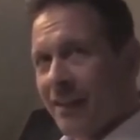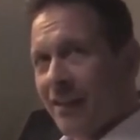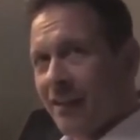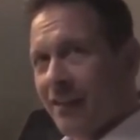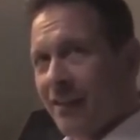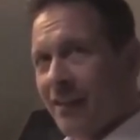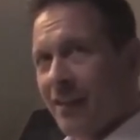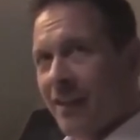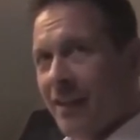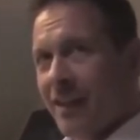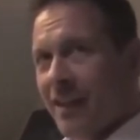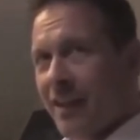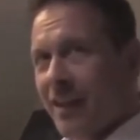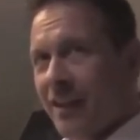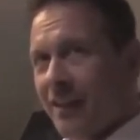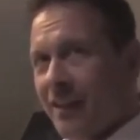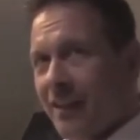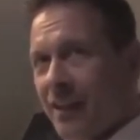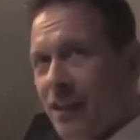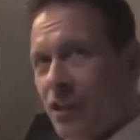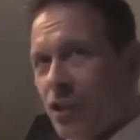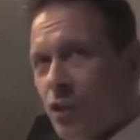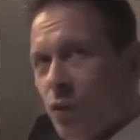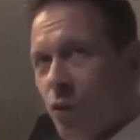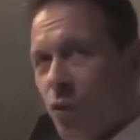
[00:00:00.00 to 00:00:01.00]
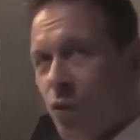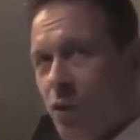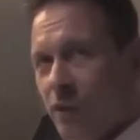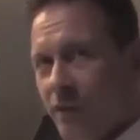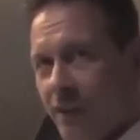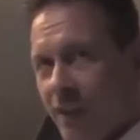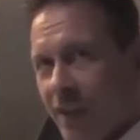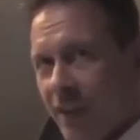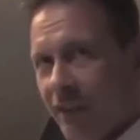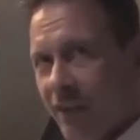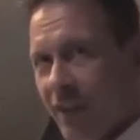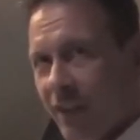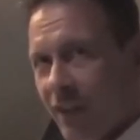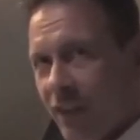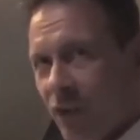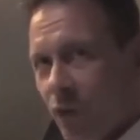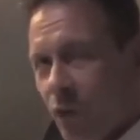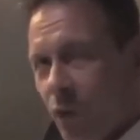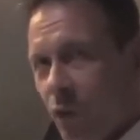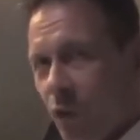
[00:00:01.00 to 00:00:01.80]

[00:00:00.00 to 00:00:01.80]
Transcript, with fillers: dass sie nicht gestohlen werden, wenn es